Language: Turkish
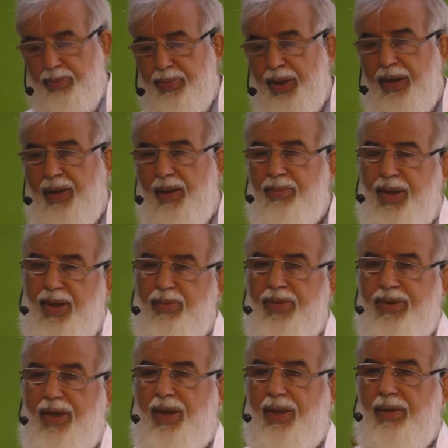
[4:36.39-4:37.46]

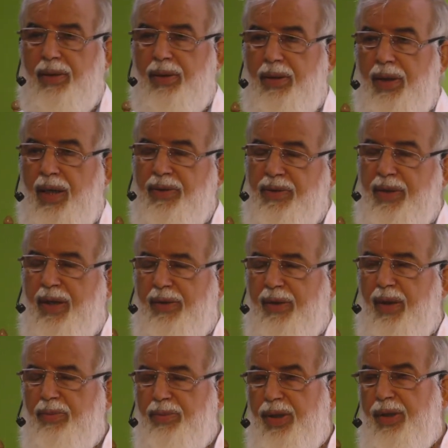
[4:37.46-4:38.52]
Peygamberimize e,
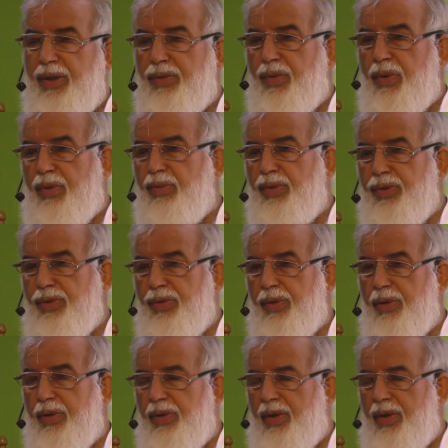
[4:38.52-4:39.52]
Ensar'dan biri sormuştu.